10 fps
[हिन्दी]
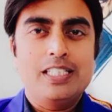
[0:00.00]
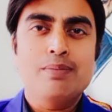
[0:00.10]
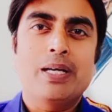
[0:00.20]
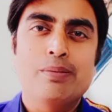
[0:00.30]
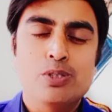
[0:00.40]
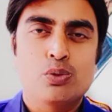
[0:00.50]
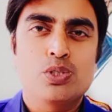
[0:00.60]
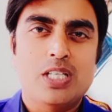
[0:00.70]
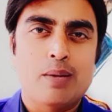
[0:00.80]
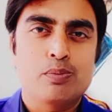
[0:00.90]
जिनके बारे में
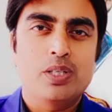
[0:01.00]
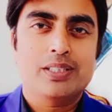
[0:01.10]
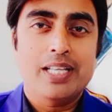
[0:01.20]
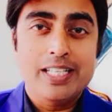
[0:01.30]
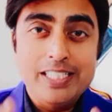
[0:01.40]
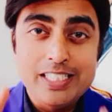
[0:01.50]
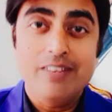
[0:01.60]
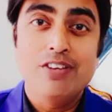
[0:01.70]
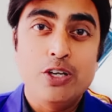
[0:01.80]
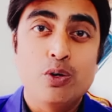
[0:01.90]
सोच के आपको लगता है कि
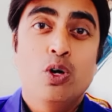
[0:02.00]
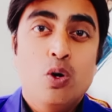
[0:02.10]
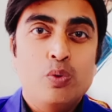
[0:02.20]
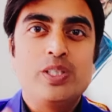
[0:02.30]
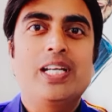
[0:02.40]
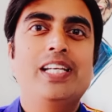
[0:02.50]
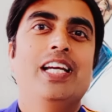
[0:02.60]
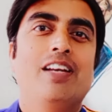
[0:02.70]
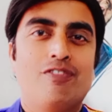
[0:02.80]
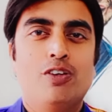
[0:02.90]
ये वीडियो उनके
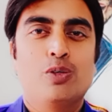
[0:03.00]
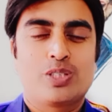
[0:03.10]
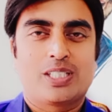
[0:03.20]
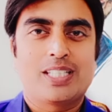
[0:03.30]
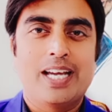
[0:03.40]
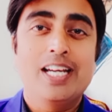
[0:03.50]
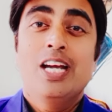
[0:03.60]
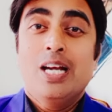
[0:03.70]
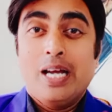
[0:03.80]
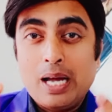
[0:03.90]
लिए हेल्पफुल हो सकता है
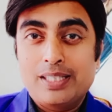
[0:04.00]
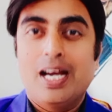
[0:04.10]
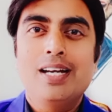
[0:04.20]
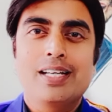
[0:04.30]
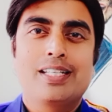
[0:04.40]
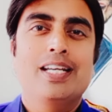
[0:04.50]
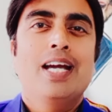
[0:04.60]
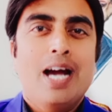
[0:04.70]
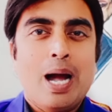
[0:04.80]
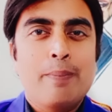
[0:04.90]
ध्यान
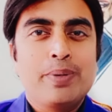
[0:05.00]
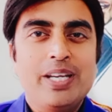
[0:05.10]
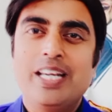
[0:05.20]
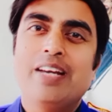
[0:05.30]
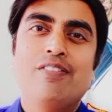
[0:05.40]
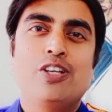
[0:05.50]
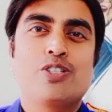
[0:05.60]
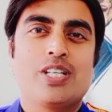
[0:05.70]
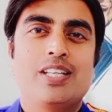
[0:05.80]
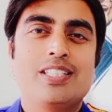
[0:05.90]
रखिए आपके एक
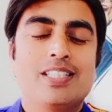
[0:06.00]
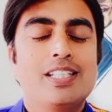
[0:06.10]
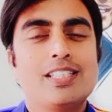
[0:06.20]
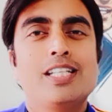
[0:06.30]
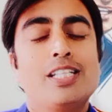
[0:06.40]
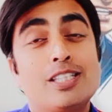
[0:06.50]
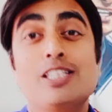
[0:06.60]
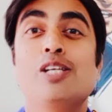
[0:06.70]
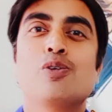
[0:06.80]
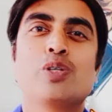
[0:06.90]
वीडियो शेयरिंग से न जाने
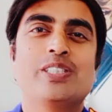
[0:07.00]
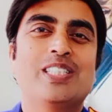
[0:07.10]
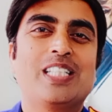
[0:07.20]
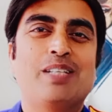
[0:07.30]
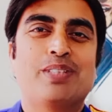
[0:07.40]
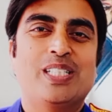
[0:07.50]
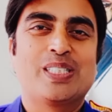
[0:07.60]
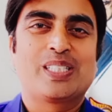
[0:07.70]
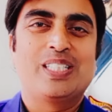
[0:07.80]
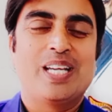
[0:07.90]
कितने लोगों की जिंदगी बदल
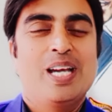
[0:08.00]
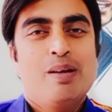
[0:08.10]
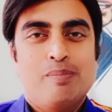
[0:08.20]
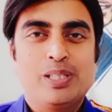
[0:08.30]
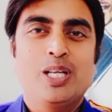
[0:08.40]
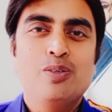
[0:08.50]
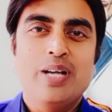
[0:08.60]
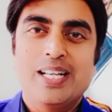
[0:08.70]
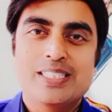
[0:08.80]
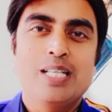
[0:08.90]
सकती है मिलता
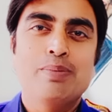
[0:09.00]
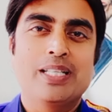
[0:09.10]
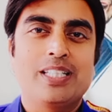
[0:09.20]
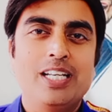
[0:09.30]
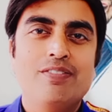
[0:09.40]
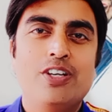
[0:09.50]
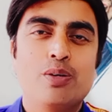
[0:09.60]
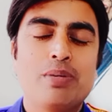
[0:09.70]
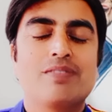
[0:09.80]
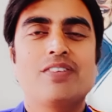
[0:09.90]
हूँ ऐसे ही बेहतरीन
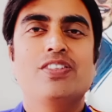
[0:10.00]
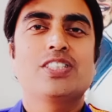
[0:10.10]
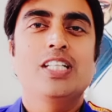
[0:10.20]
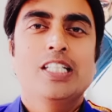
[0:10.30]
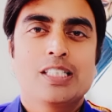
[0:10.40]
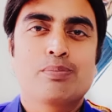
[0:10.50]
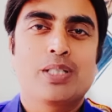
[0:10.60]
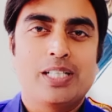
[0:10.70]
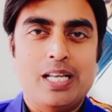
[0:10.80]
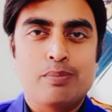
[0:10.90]
वीडियो में एक बार फिर से तब
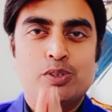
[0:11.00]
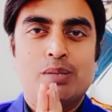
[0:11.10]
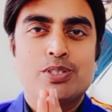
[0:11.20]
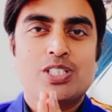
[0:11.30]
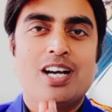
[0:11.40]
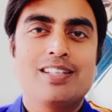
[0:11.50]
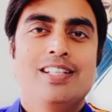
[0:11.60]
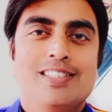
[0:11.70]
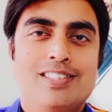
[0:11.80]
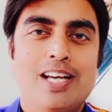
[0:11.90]
तक के लिए आपको
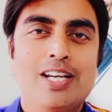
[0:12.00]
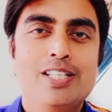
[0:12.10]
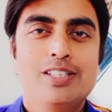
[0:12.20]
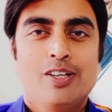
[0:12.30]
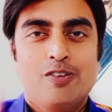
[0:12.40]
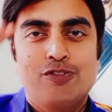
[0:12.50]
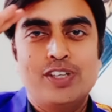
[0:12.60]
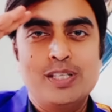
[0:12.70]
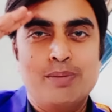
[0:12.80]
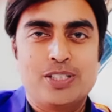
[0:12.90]
नमस्कार जय हिंद
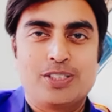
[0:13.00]
वंदे